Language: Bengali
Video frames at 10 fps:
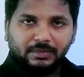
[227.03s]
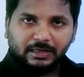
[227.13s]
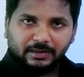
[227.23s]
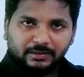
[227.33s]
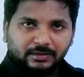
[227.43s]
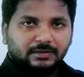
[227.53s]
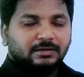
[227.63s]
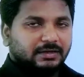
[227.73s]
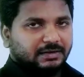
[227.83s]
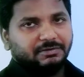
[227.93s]
দেন আদার
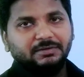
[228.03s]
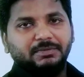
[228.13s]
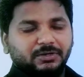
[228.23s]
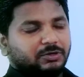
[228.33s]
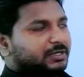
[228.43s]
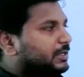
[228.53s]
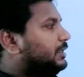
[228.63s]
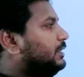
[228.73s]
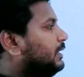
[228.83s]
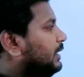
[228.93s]
ডেবিট বিক্রয়
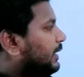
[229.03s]
ক্রেডিট